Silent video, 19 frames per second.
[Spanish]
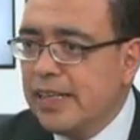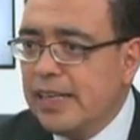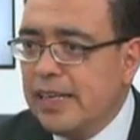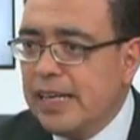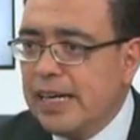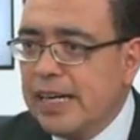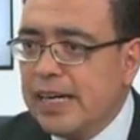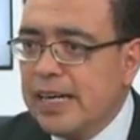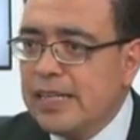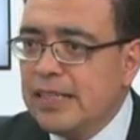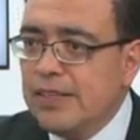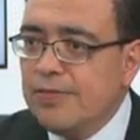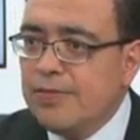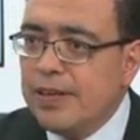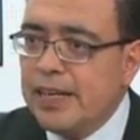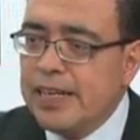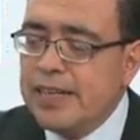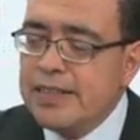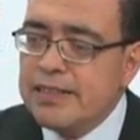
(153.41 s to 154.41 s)
la gran
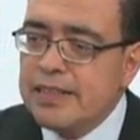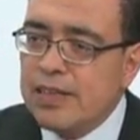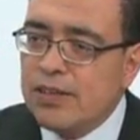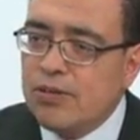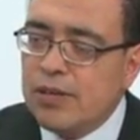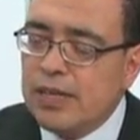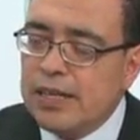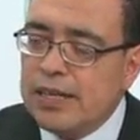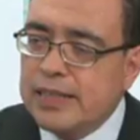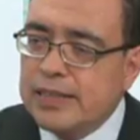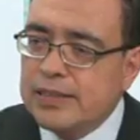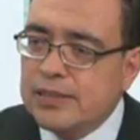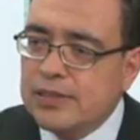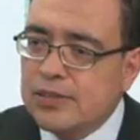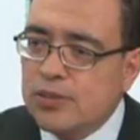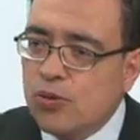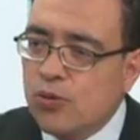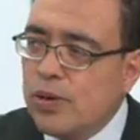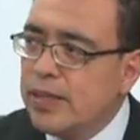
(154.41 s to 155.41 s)
diferencia con
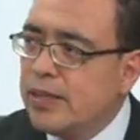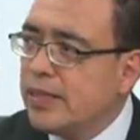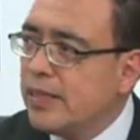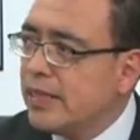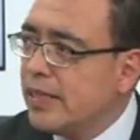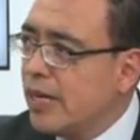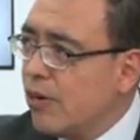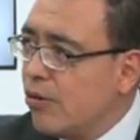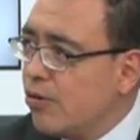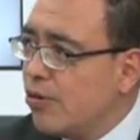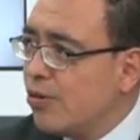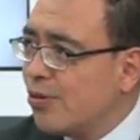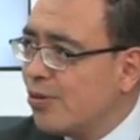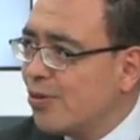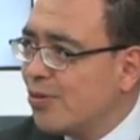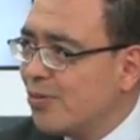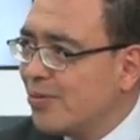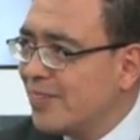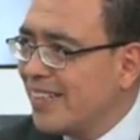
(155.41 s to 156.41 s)
las cuentas de ahorro